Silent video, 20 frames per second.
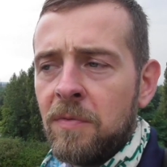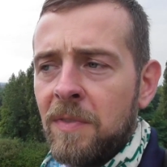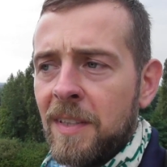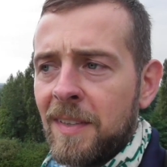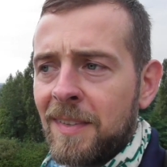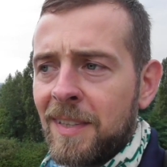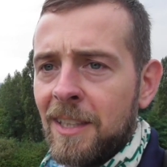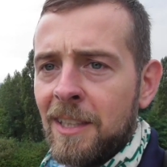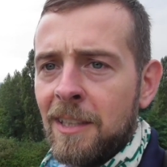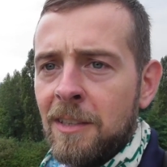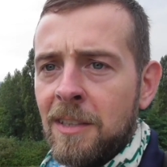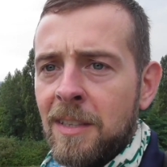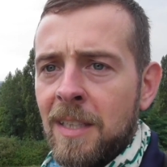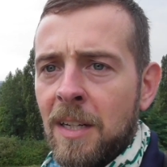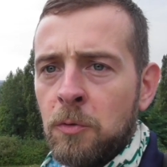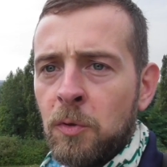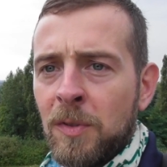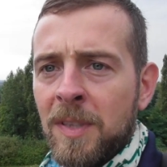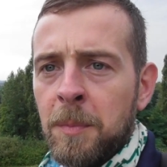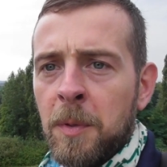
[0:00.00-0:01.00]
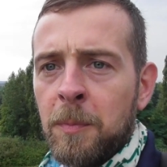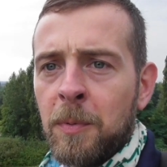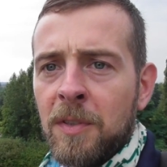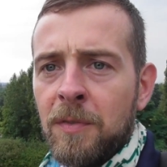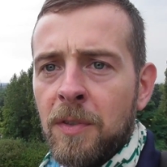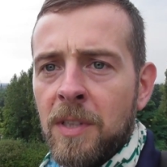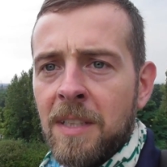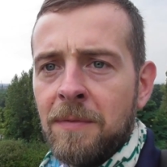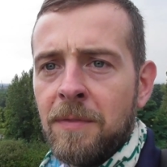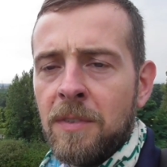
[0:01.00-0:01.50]
więc ja już sobie
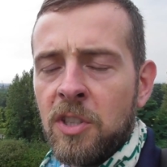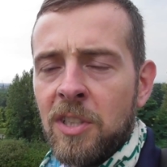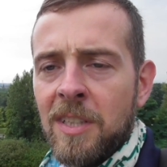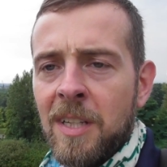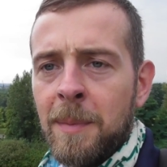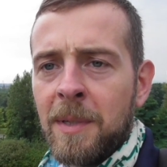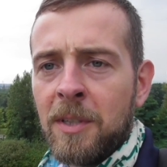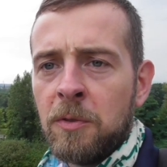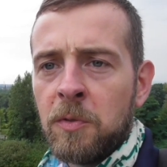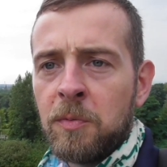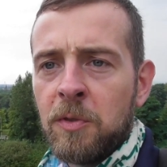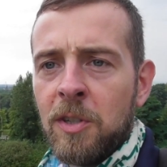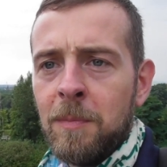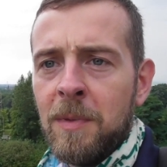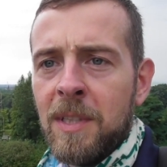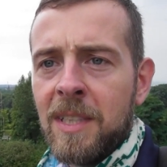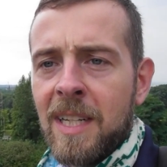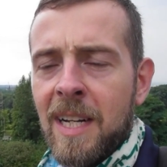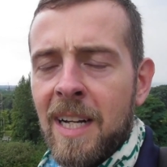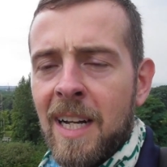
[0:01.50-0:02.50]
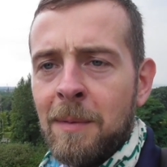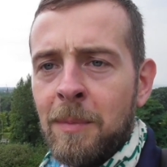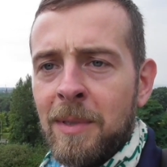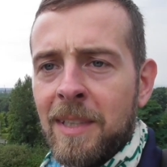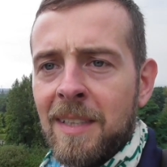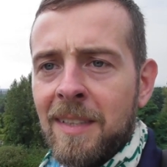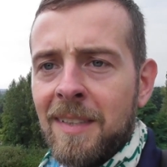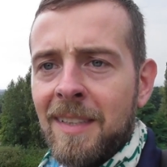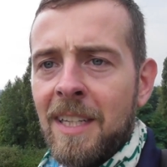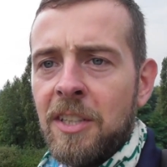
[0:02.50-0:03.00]
pozwolę najwyżej dam jakąś przebitkę albo
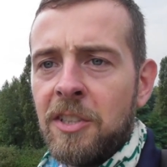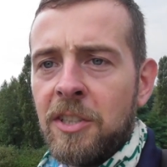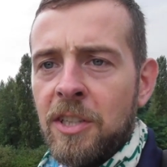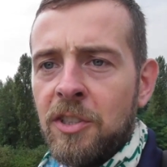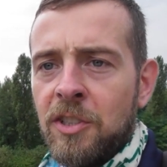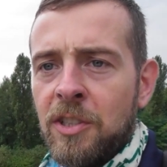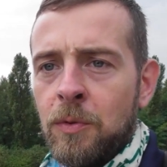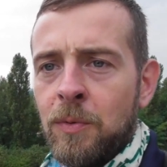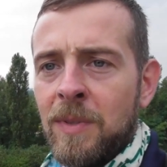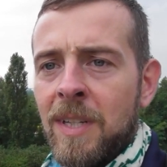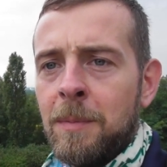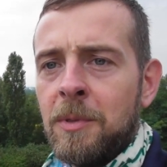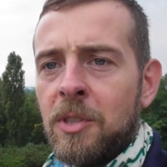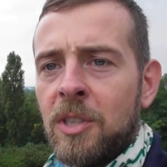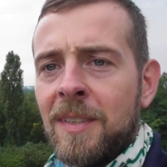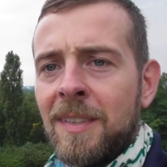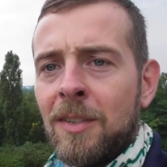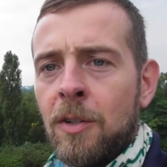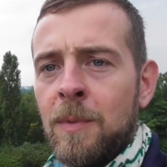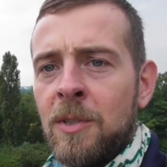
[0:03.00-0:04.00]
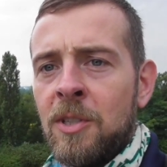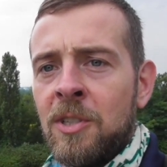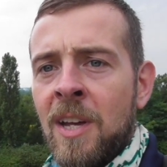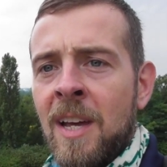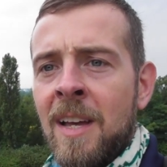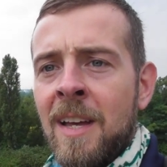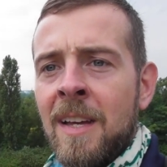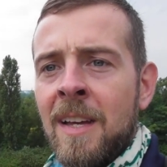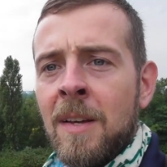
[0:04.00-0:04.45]
jakieś zdjęcie, jeżeli uda mi się zrobić,